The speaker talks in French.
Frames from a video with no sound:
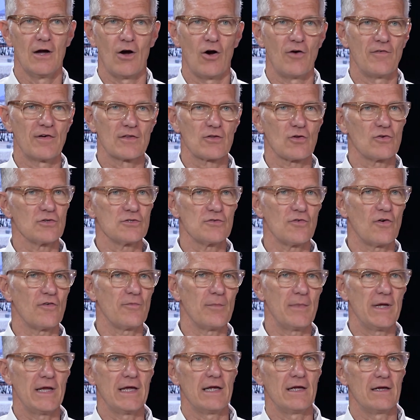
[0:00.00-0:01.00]
on va
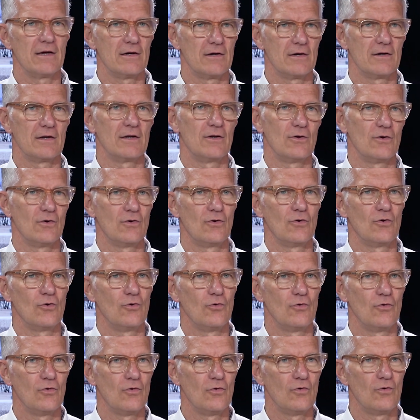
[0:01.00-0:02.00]
transformer
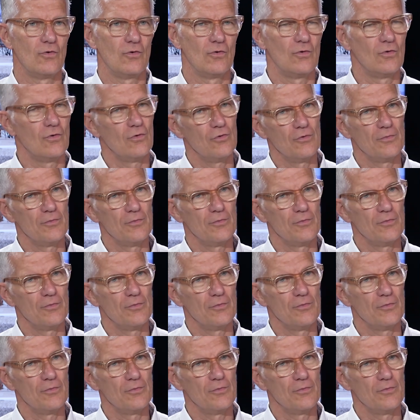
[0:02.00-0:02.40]
le,